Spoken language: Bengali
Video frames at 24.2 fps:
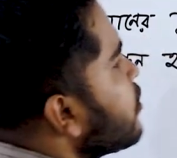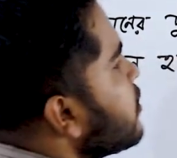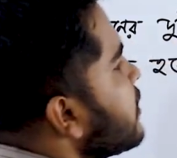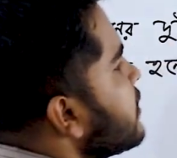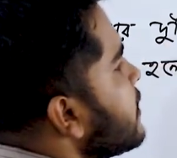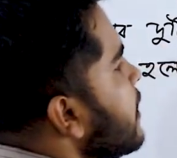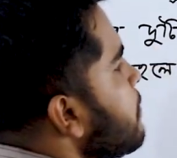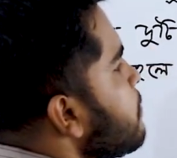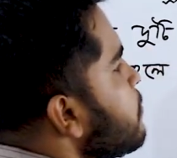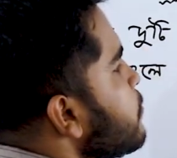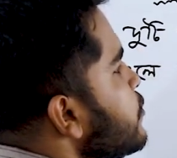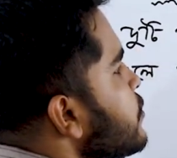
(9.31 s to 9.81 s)

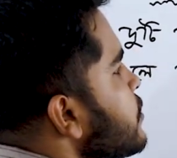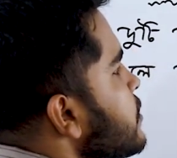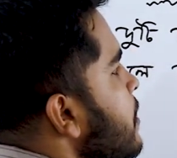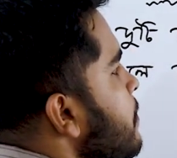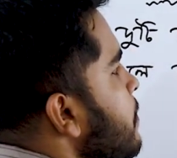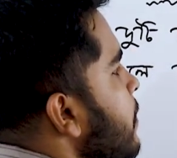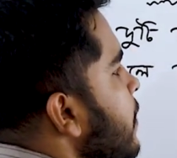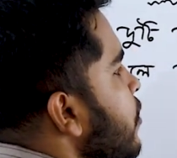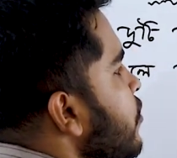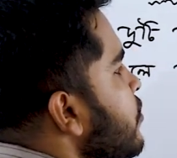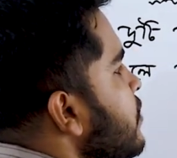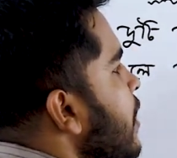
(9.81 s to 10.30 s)
কথাটা বুঝতে
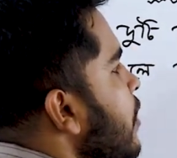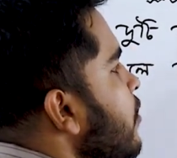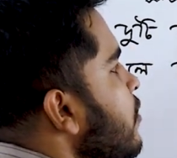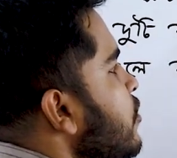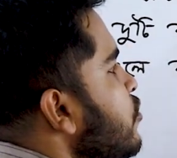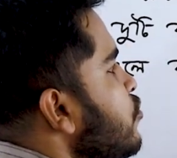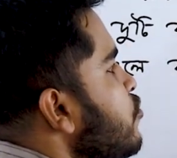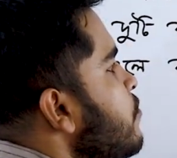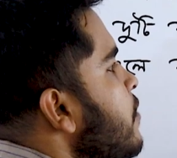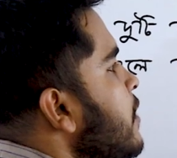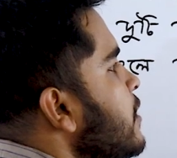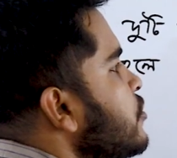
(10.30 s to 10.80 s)
পারো তাহলে
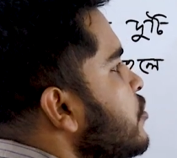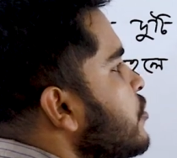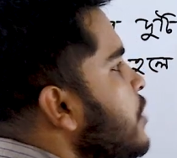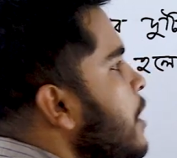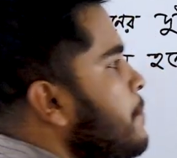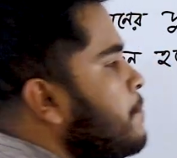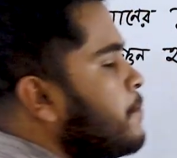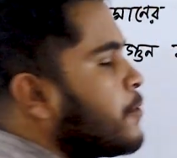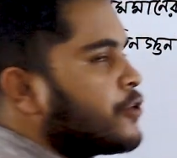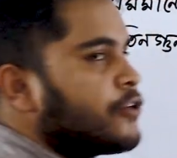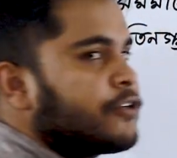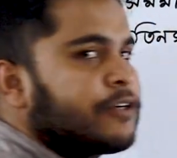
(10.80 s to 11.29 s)
তোমার জন্য
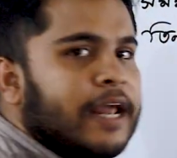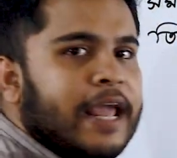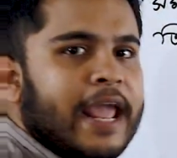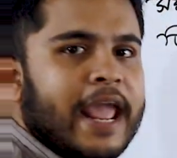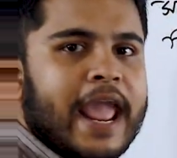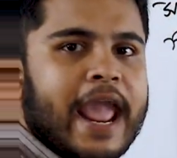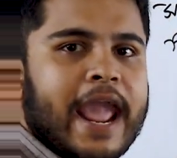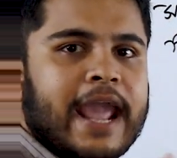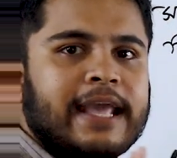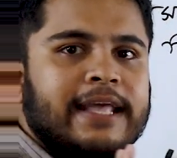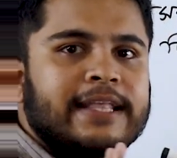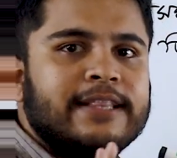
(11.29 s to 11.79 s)
এই প্রশ্নটা
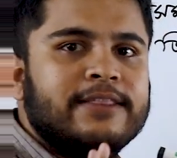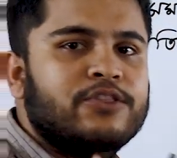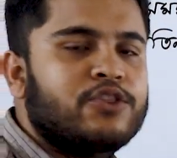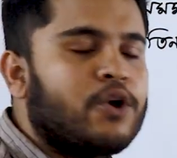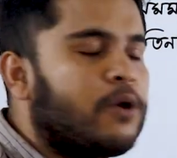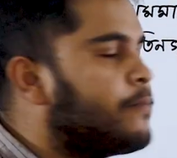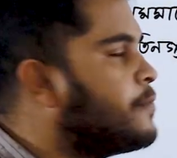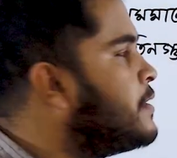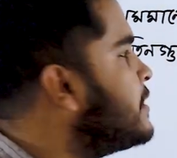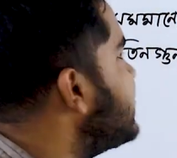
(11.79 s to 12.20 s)
একদম